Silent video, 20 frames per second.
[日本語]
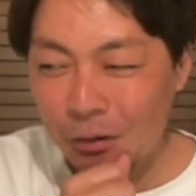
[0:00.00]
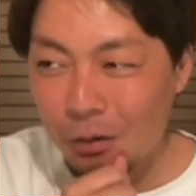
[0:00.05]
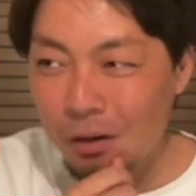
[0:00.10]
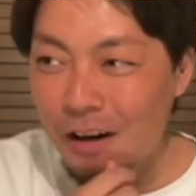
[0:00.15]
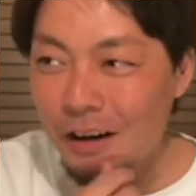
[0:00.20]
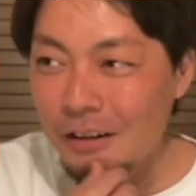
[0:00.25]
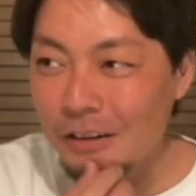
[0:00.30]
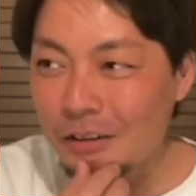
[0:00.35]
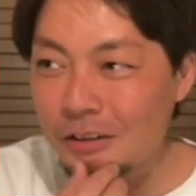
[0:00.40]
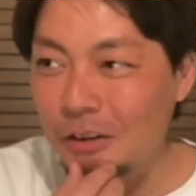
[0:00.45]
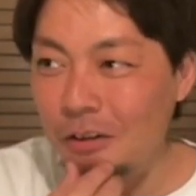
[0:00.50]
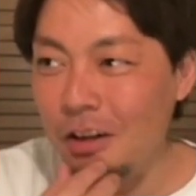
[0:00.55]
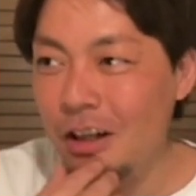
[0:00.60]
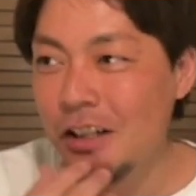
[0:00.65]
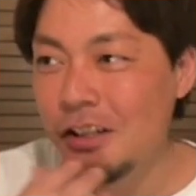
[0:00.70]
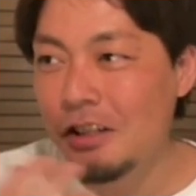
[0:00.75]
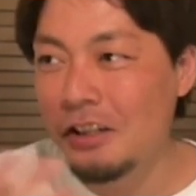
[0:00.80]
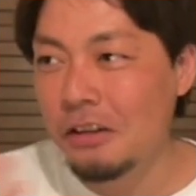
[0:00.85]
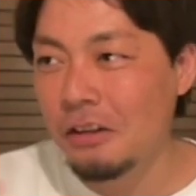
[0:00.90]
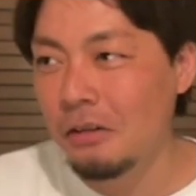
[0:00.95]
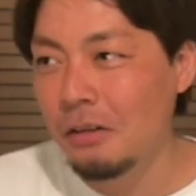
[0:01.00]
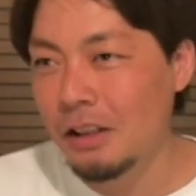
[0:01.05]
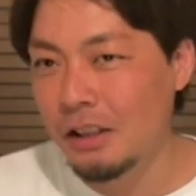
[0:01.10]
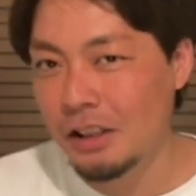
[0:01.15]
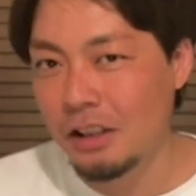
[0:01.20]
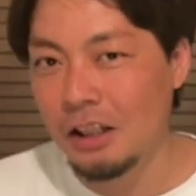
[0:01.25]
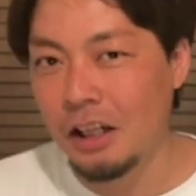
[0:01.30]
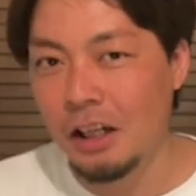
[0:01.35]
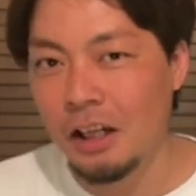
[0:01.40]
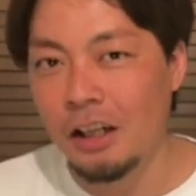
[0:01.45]
オカルトラジオ
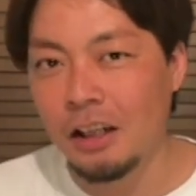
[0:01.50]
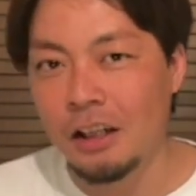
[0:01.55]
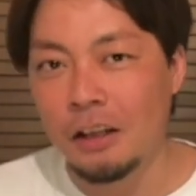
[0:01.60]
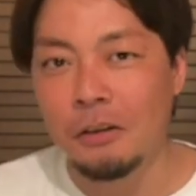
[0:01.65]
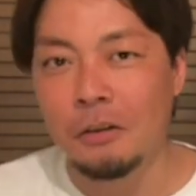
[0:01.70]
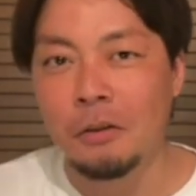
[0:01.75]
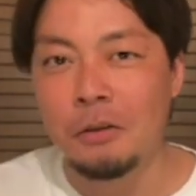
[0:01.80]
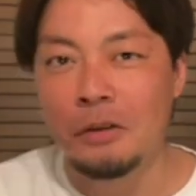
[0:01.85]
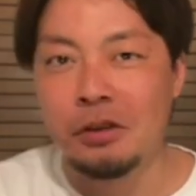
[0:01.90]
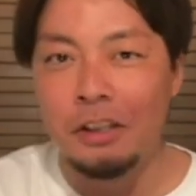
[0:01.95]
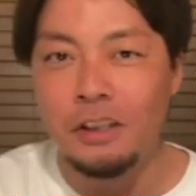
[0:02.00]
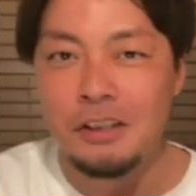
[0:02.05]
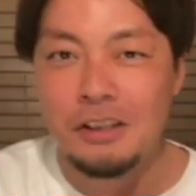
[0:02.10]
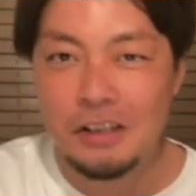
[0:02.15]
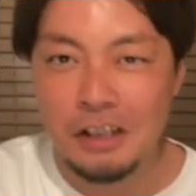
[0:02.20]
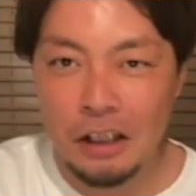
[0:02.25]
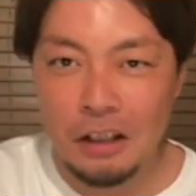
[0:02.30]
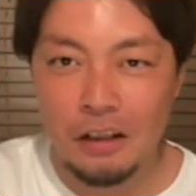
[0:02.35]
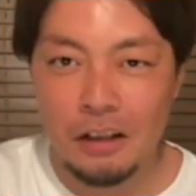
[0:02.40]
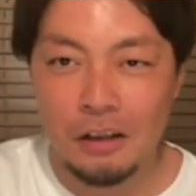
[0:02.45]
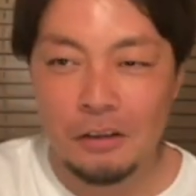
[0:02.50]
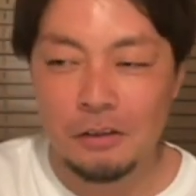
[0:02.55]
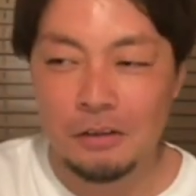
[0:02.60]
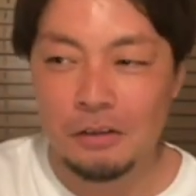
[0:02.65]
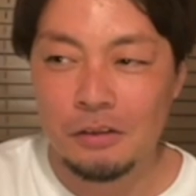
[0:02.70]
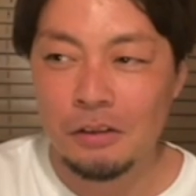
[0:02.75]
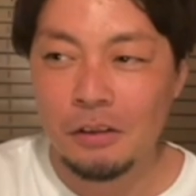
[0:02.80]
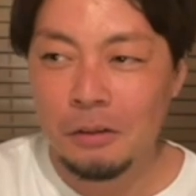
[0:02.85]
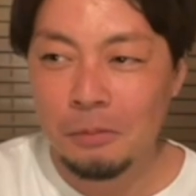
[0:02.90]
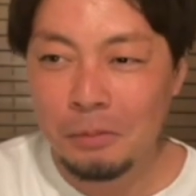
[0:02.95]
は知らないけど、個人
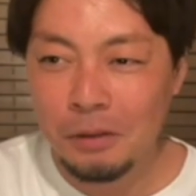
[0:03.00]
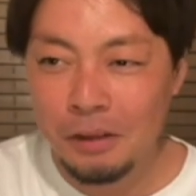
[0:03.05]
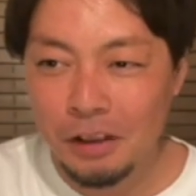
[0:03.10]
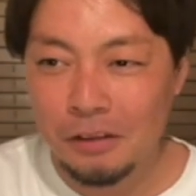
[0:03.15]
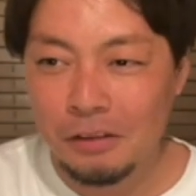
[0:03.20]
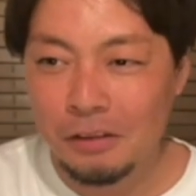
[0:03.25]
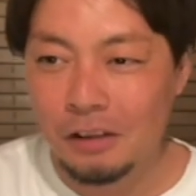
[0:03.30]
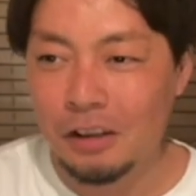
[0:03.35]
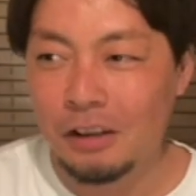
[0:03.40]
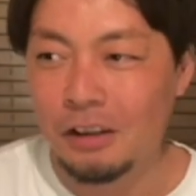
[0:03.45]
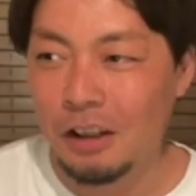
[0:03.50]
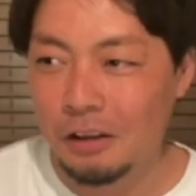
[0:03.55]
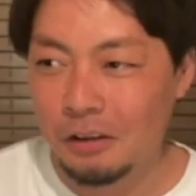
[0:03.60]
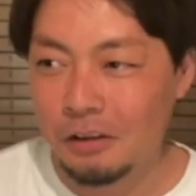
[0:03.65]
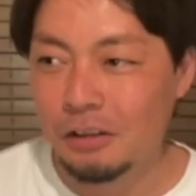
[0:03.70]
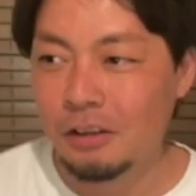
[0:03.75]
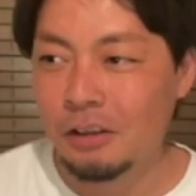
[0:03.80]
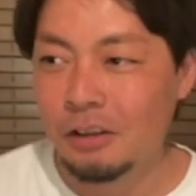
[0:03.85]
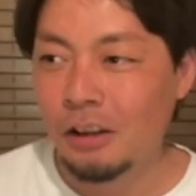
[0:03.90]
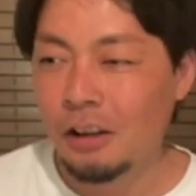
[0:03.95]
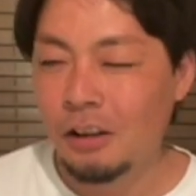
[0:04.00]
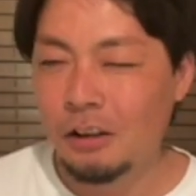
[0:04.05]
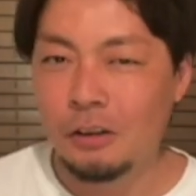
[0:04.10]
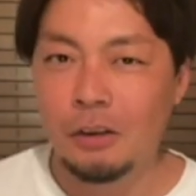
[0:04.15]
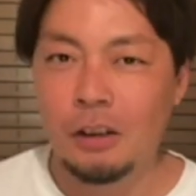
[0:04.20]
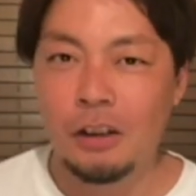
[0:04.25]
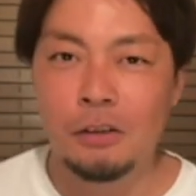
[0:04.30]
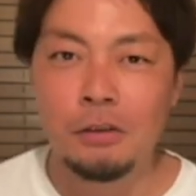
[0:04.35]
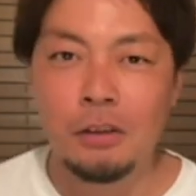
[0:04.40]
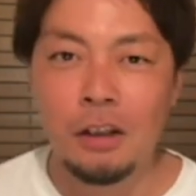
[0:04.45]
チャンネル見てくれてる
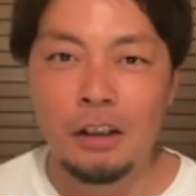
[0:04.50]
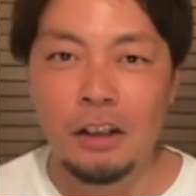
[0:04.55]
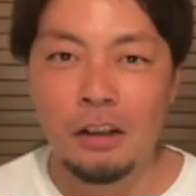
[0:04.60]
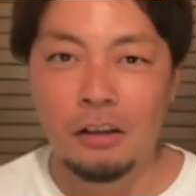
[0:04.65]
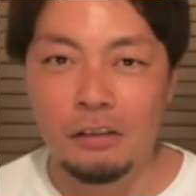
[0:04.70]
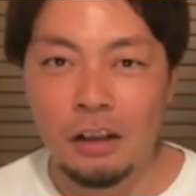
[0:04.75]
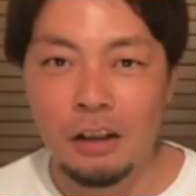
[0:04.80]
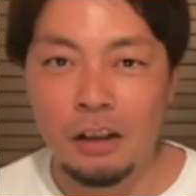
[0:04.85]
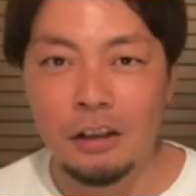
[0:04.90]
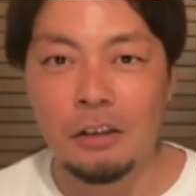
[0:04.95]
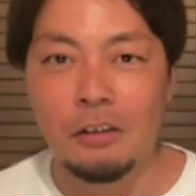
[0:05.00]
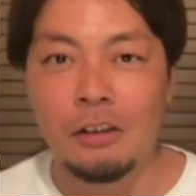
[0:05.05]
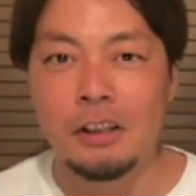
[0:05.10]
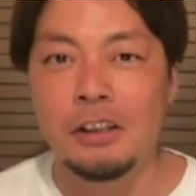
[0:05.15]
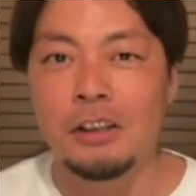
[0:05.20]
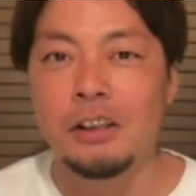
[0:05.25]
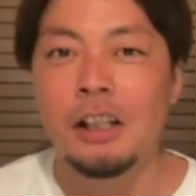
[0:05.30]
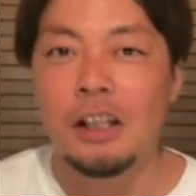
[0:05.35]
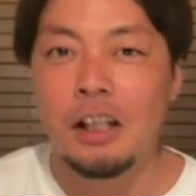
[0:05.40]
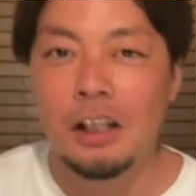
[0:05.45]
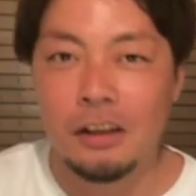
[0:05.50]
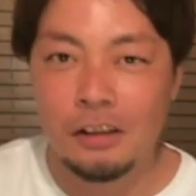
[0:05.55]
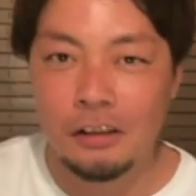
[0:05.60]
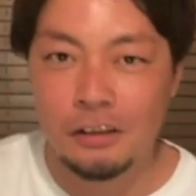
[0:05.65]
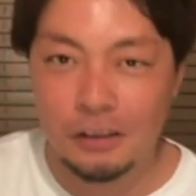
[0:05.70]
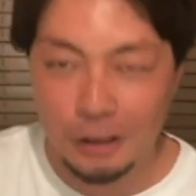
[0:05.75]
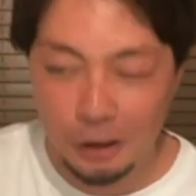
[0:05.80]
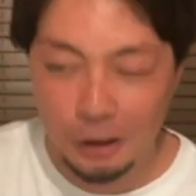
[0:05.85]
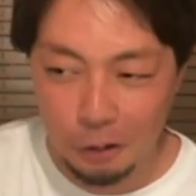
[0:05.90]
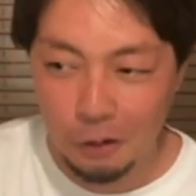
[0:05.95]
人が増えてるなっていうのは知ってたん
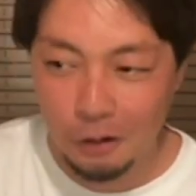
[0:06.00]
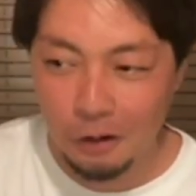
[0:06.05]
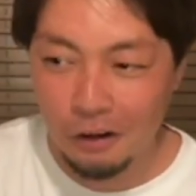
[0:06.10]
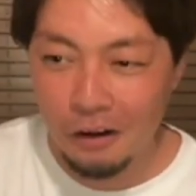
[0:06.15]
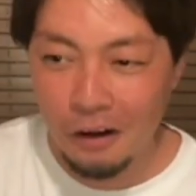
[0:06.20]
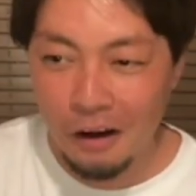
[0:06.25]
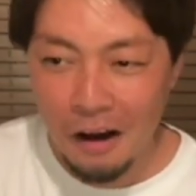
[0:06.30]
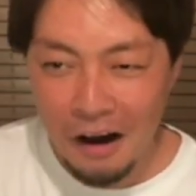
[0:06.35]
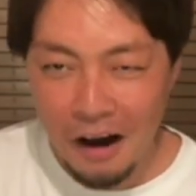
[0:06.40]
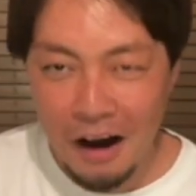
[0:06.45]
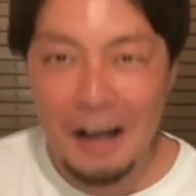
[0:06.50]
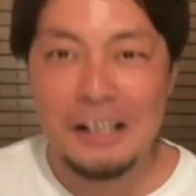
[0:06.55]
ですけど、